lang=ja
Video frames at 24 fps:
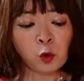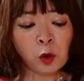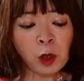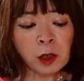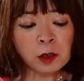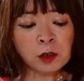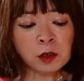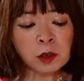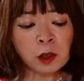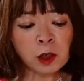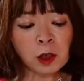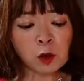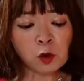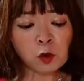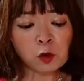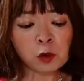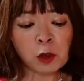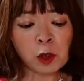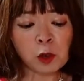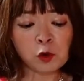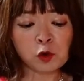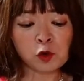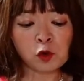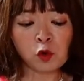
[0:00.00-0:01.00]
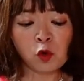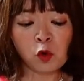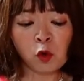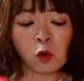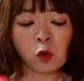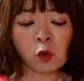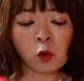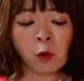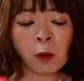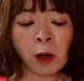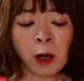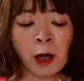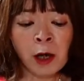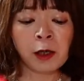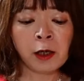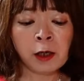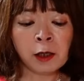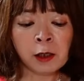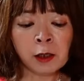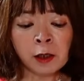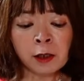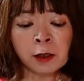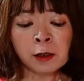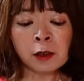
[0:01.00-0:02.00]
裏付けとなる証拠は
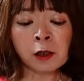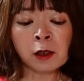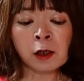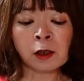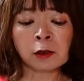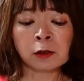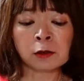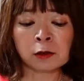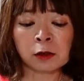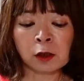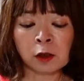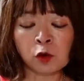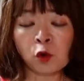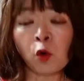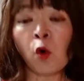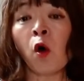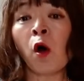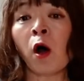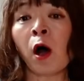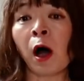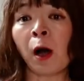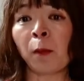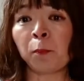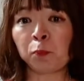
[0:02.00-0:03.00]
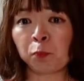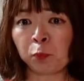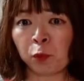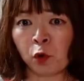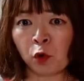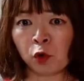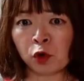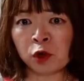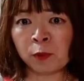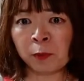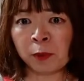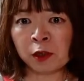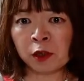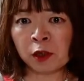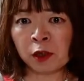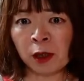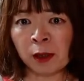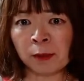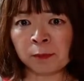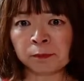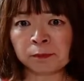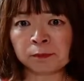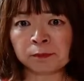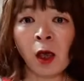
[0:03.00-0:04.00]
得られなかったと発表しまし
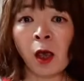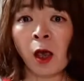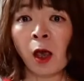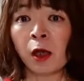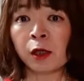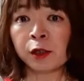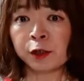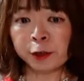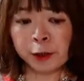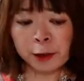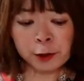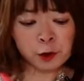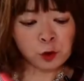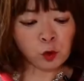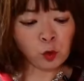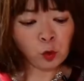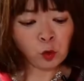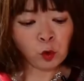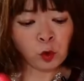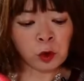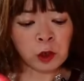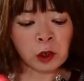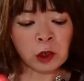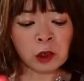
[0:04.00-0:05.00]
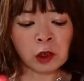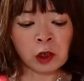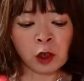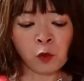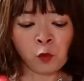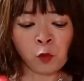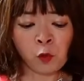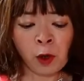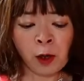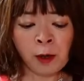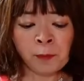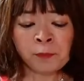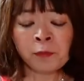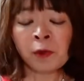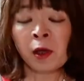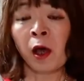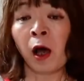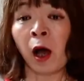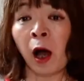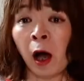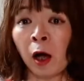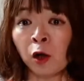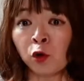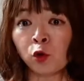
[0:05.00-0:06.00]
た。しかしこの一件は
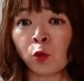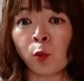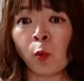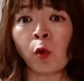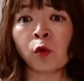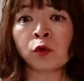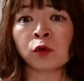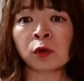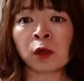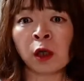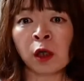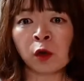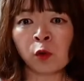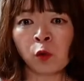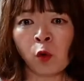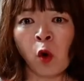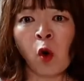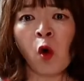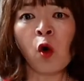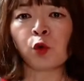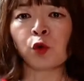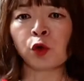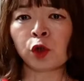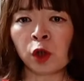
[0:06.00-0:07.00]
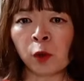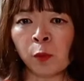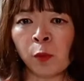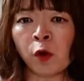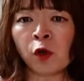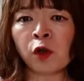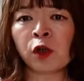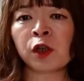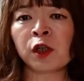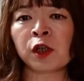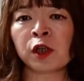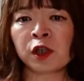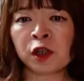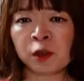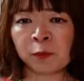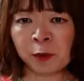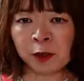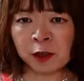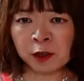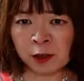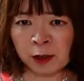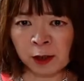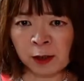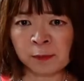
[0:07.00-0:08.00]
ある問題を浮き彫りにし
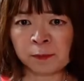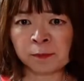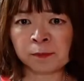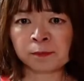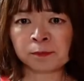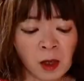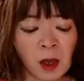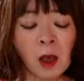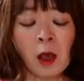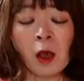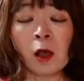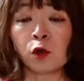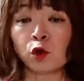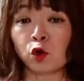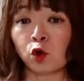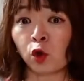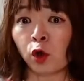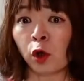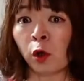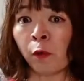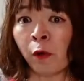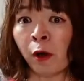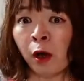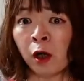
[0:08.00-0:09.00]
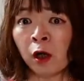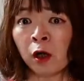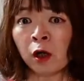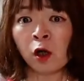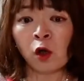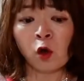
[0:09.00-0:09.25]
ました。それは